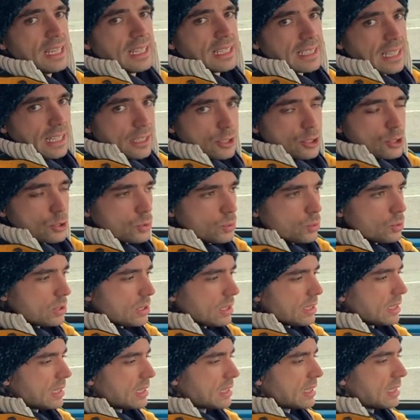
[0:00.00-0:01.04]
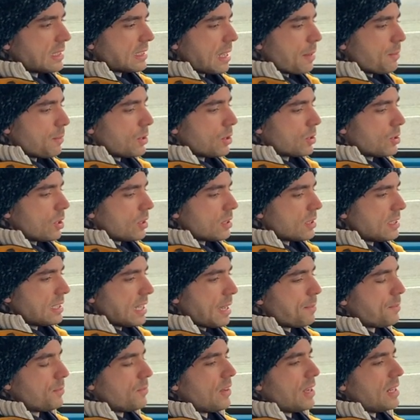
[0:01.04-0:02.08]
ganz gut in das gesamte
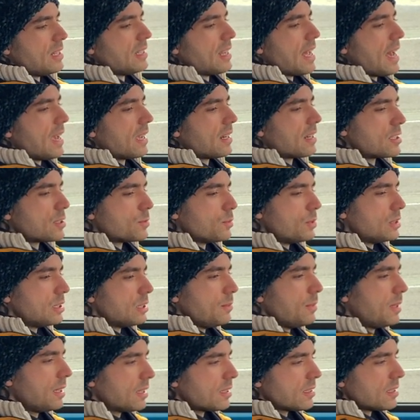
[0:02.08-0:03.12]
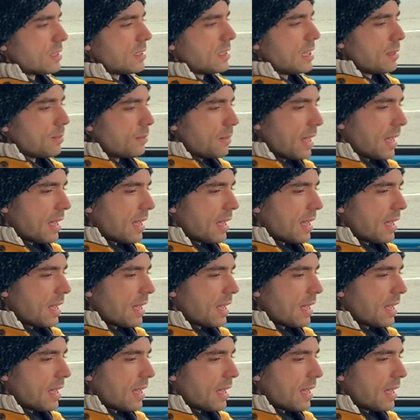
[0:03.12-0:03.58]
Konzept, weil ein eigenes Multimedia-System,